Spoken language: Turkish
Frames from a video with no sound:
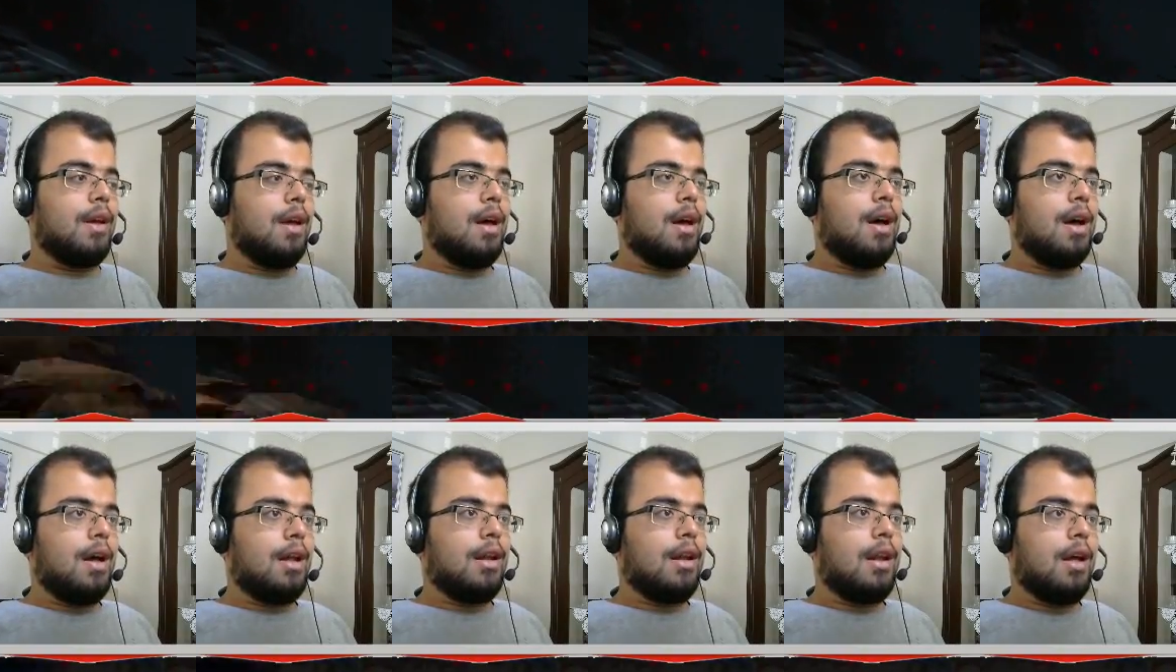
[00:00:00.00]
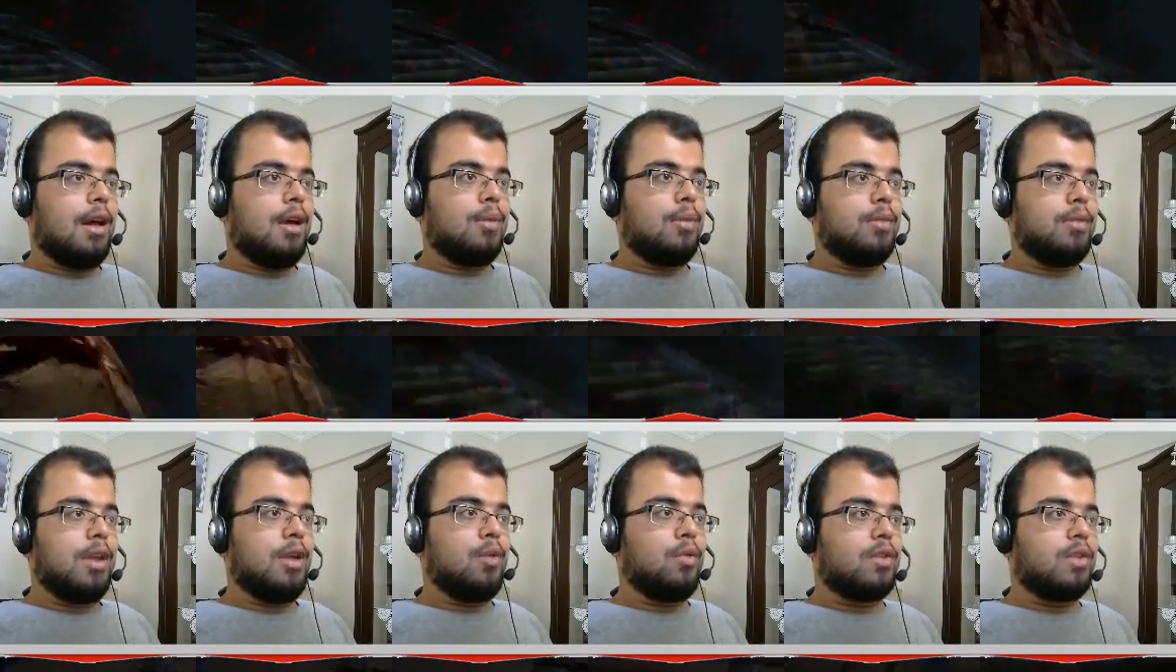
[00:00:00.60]
Allah'ım
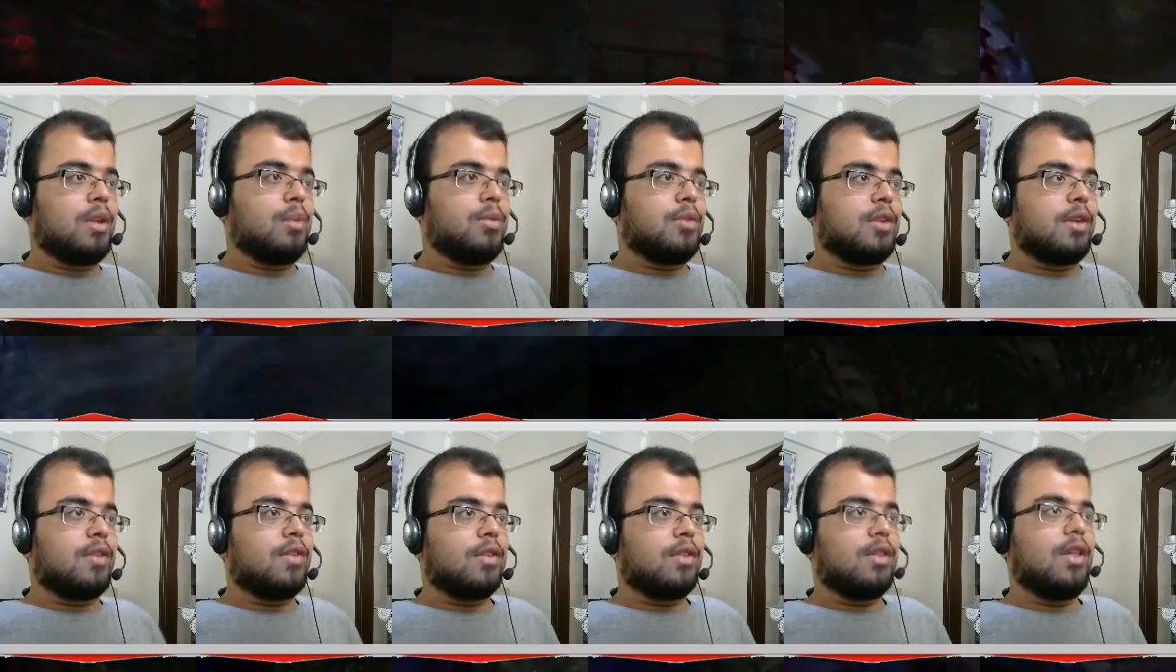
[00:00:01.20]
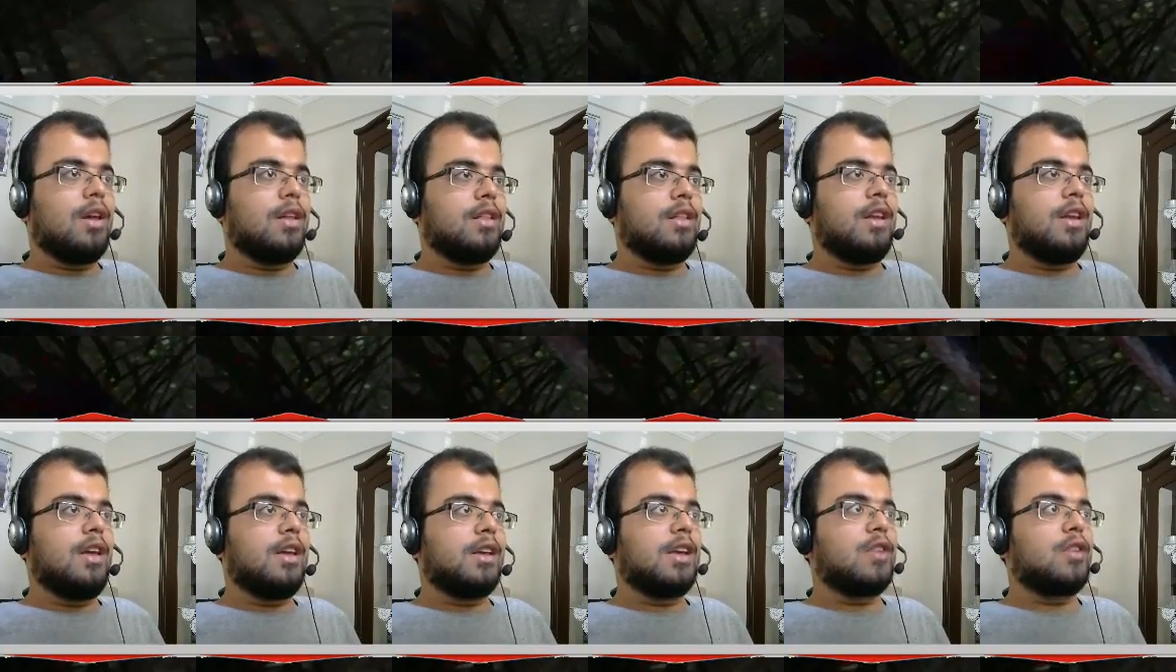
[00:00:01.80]
ne güzel bir şeysin. Lan
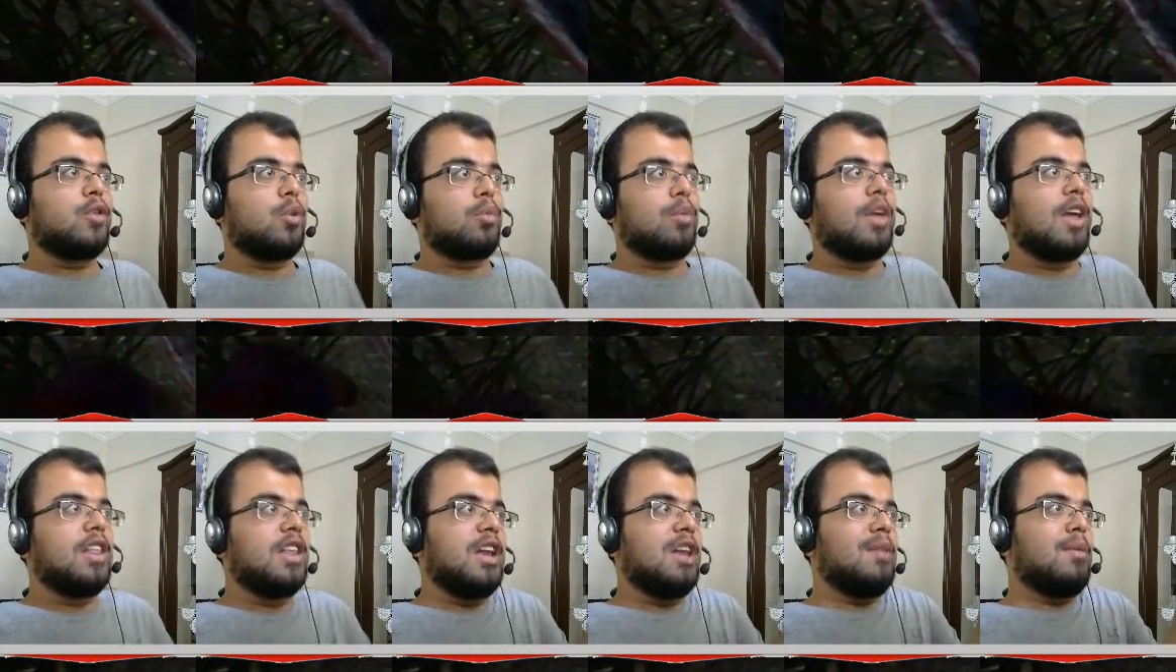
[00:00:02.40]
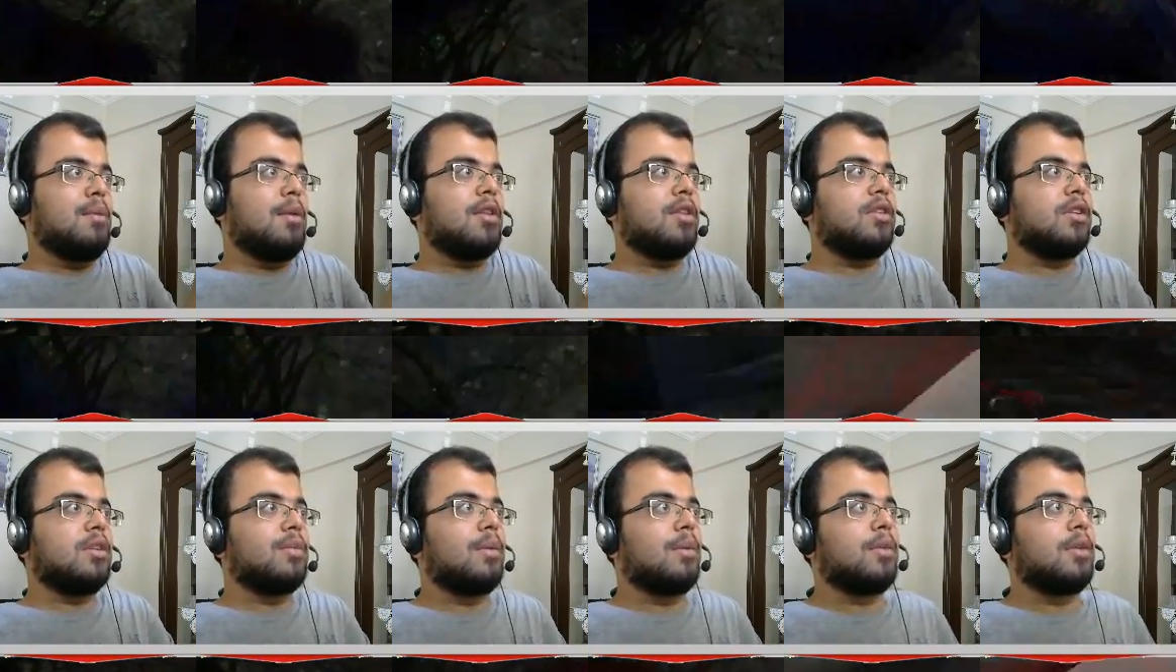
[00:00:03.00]
nereye kesiyorsun? Kendi elime
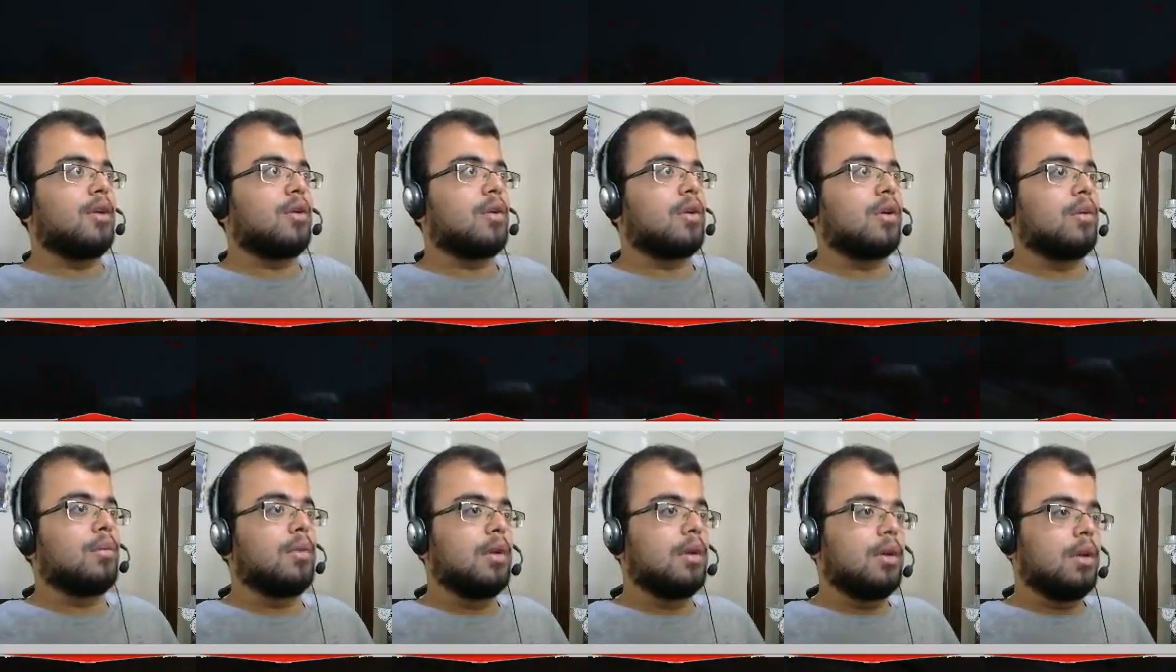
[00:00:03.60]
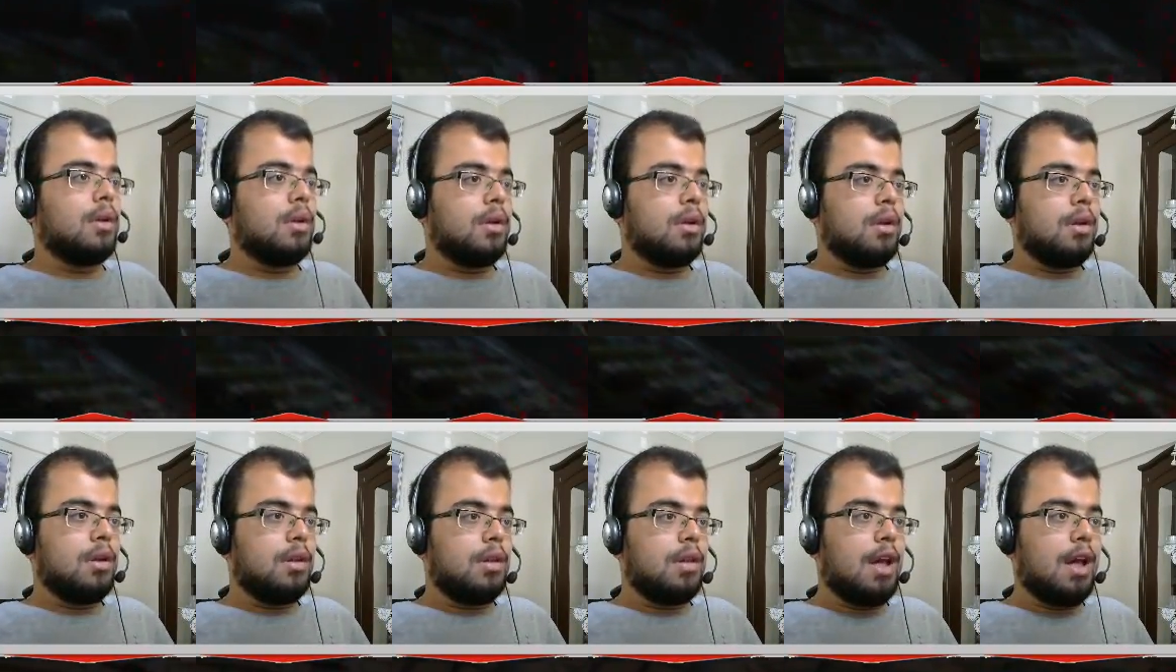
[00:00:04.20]
batırdım amına.
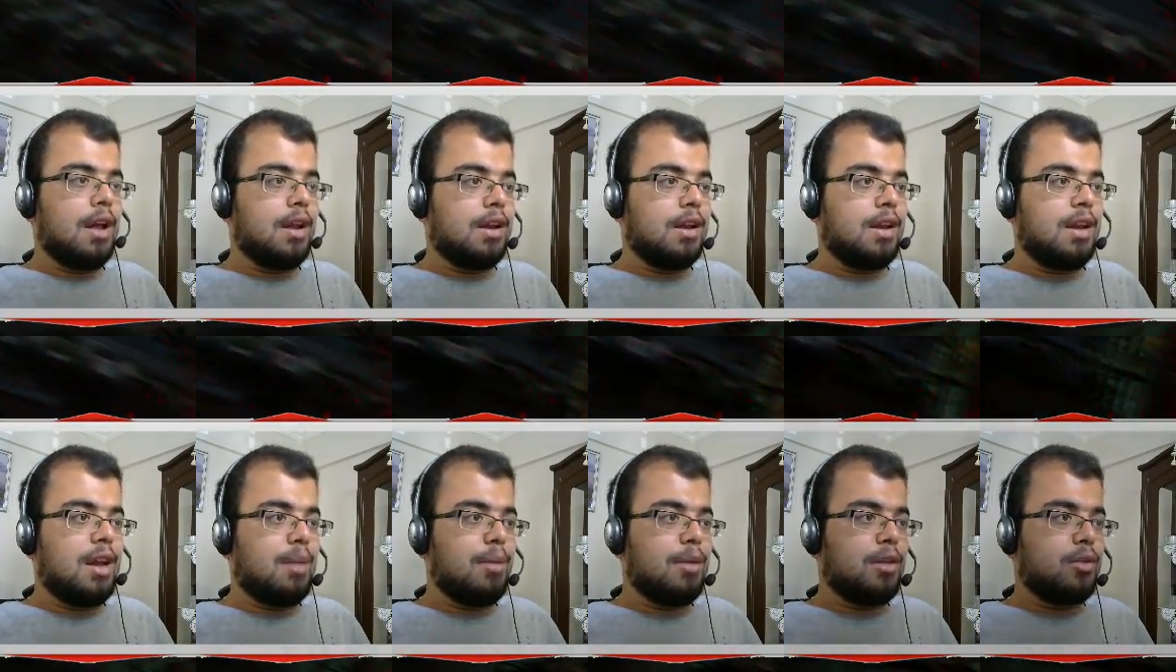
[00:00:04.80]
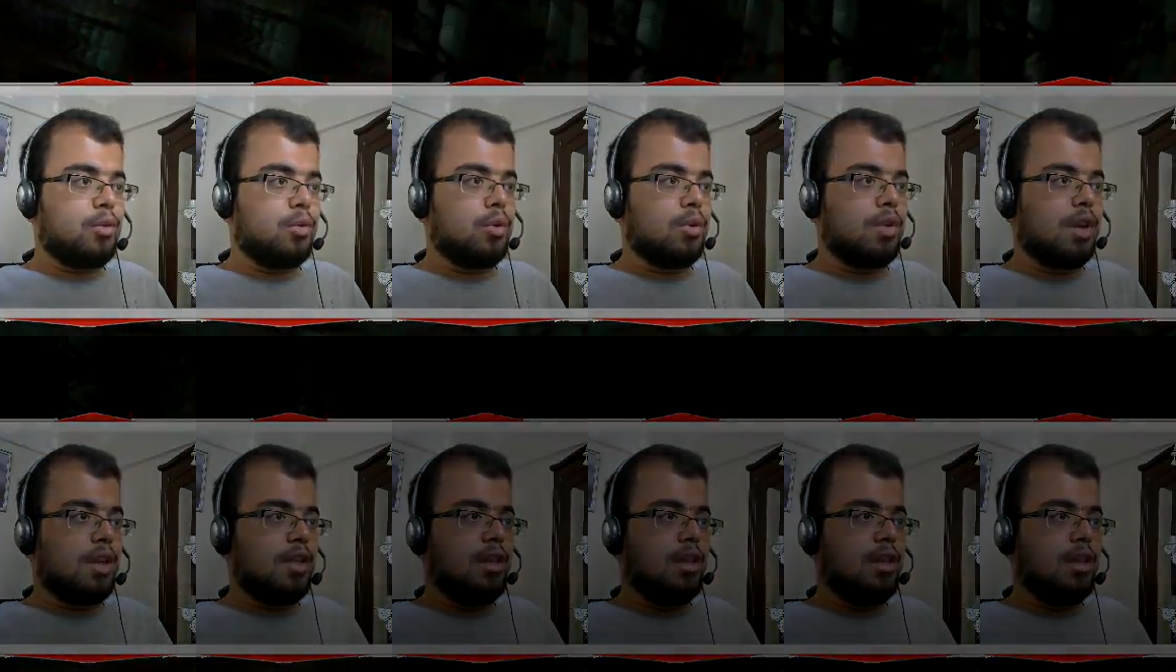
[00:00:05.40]
Lan niye batırıyorsun kendi